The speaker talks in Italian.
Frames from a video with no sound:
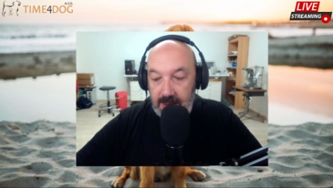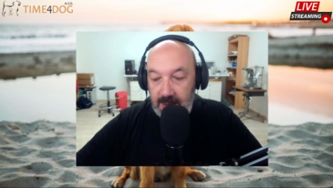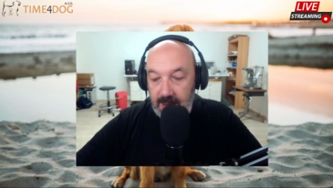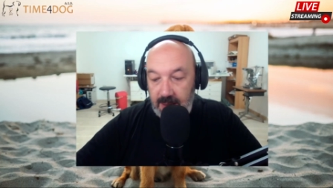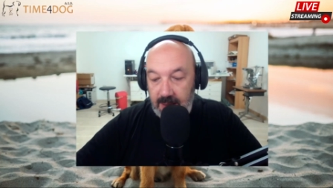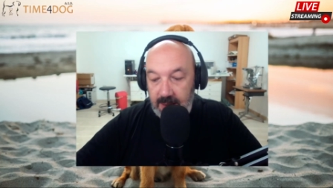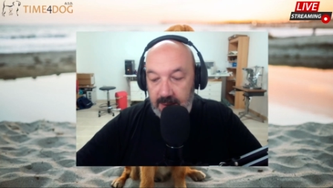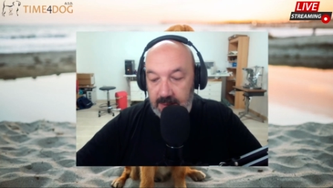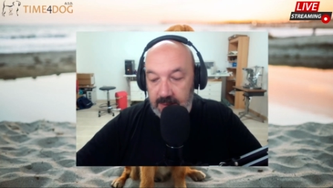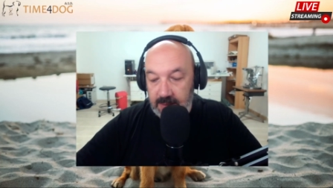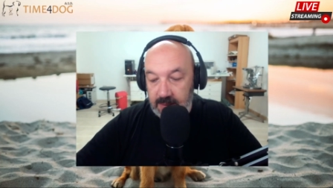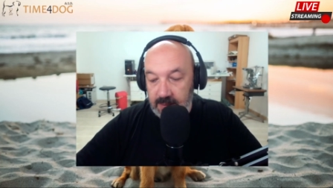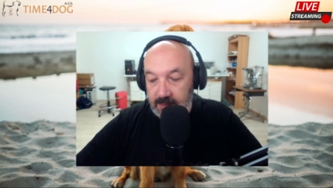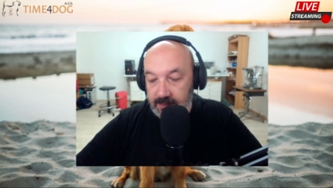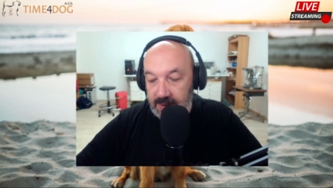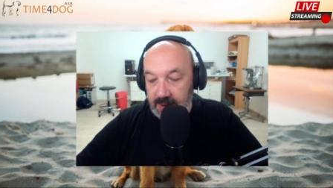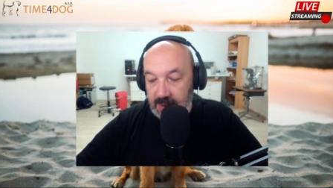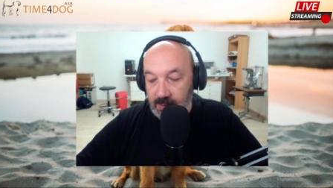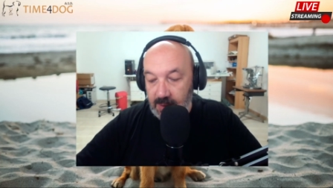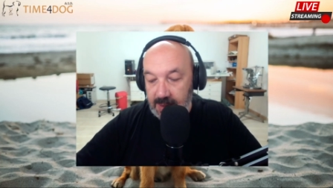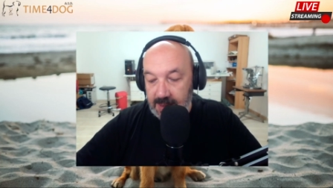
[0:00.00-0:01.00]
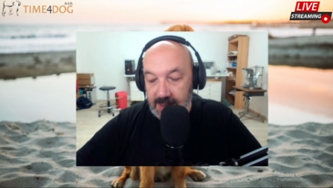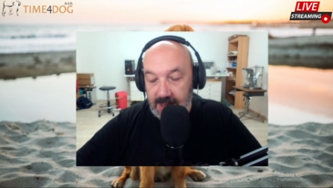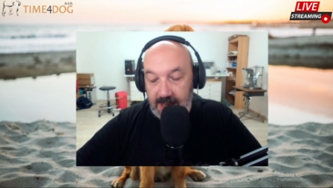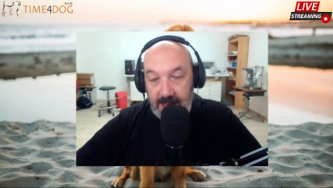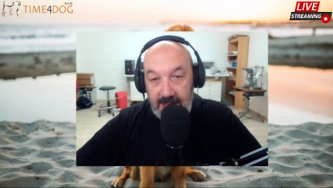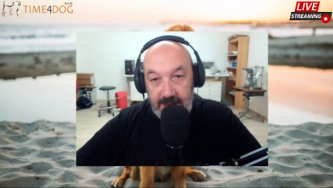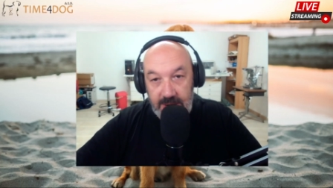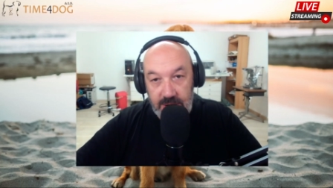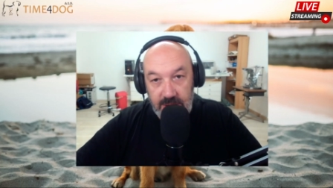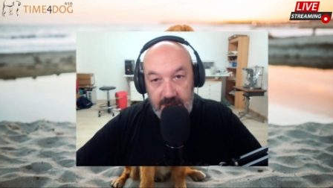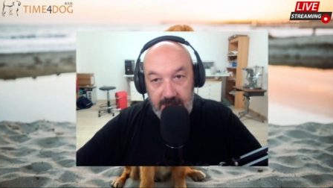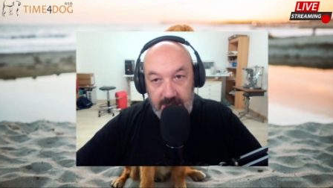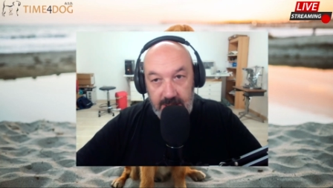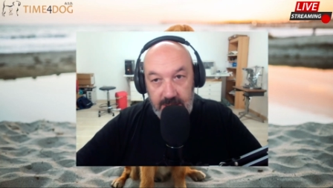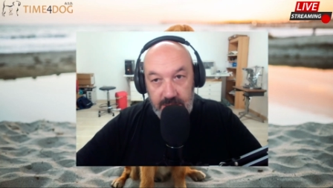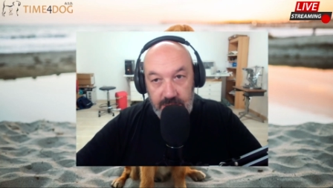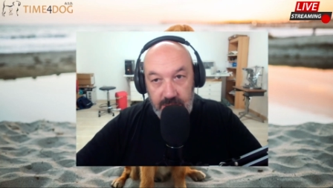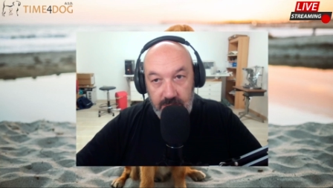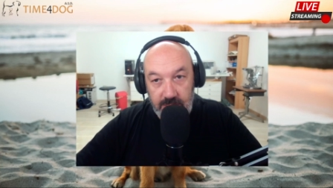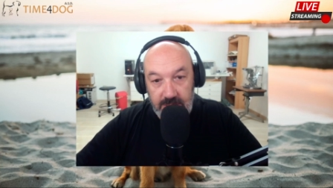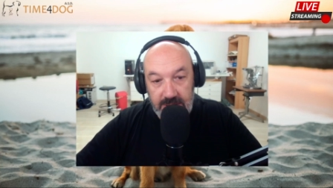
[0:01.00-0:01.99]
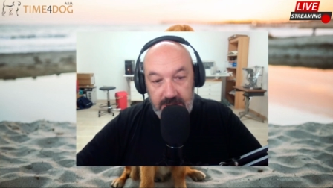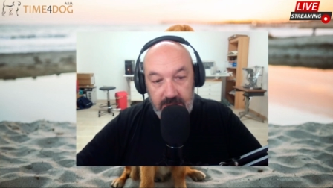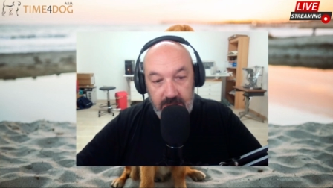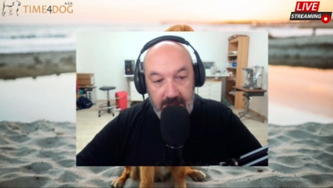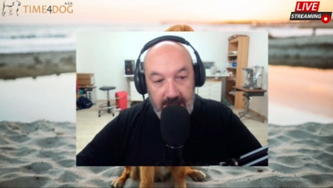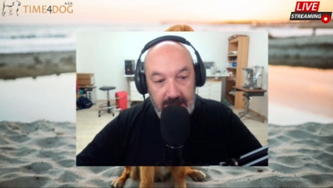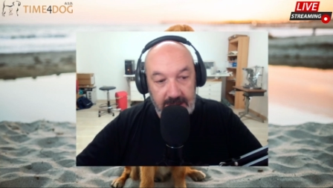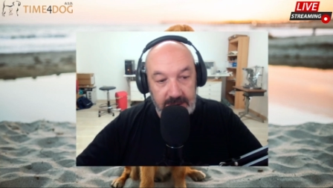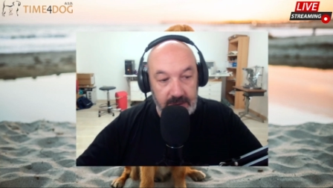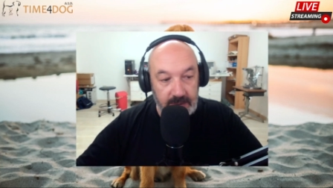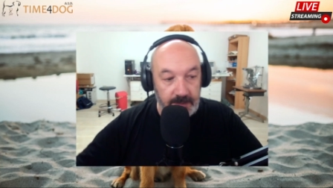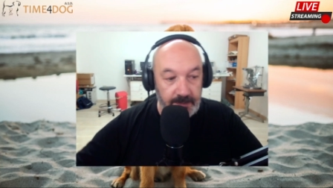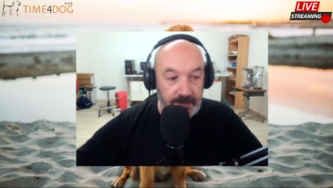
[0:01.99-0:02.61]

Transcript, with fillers: e eh, vediamo anche la legge che dice in questo caso.